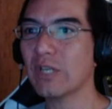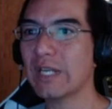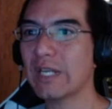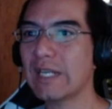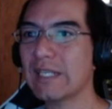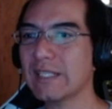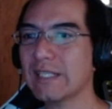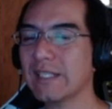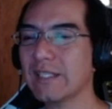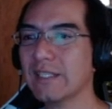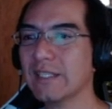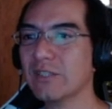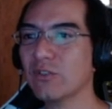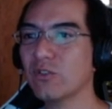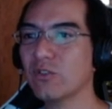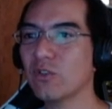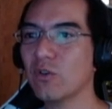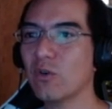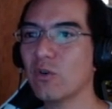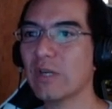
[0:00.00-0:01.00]
En este caso
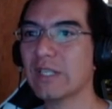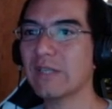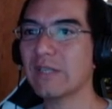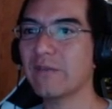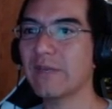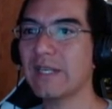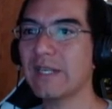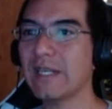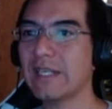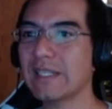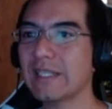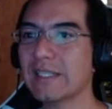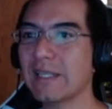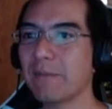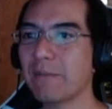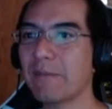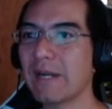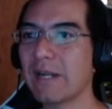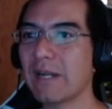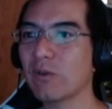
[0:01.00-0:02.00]
yo lo activé,
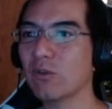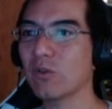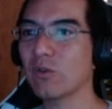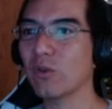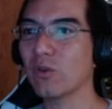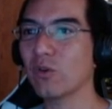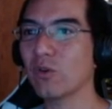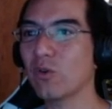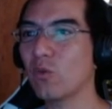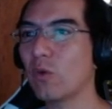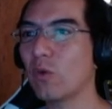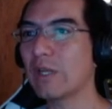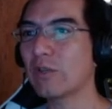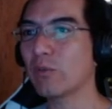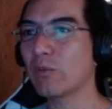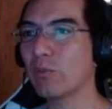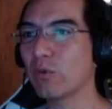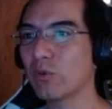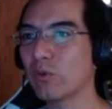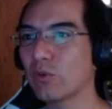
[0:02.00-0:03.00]
está para Autodoc
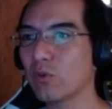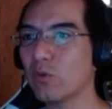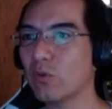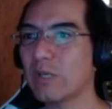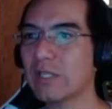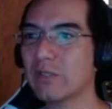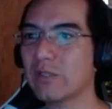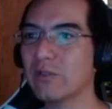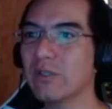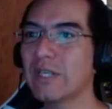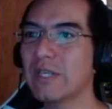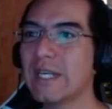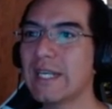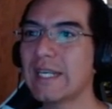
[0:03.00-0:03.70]
4.4